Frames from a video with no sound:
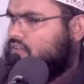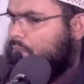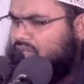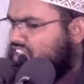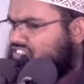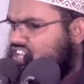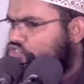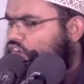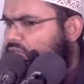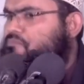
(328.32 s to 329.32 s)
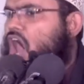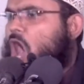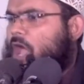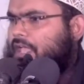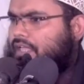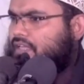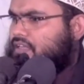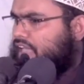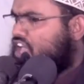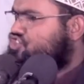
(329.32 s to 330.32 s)
আমাদের দেশ গরিব নয়
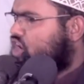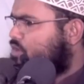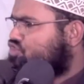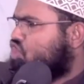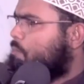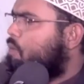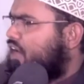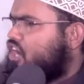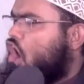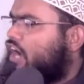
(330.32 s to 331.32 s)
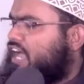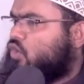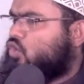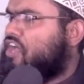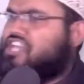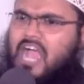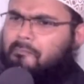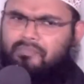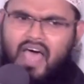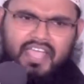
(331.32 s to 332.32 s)
এই সমস্ত পরের হকের কোনো
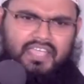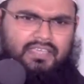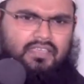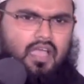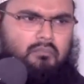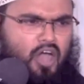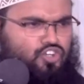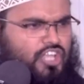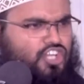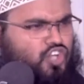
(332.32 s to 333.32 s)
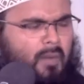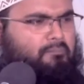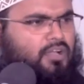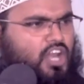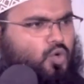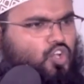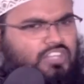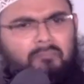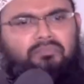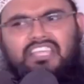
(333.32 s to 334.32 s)
হিসাব নাই মানুষের সম্পদের কোনো
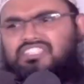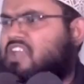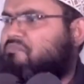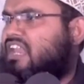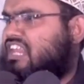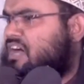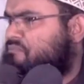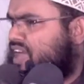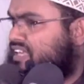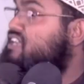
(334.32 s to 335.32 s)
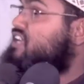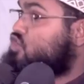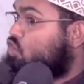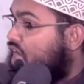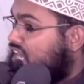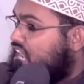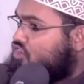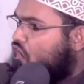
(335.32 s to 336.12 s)
দাম নাই জানমালের দাম নাই এজন্য আল্লাহর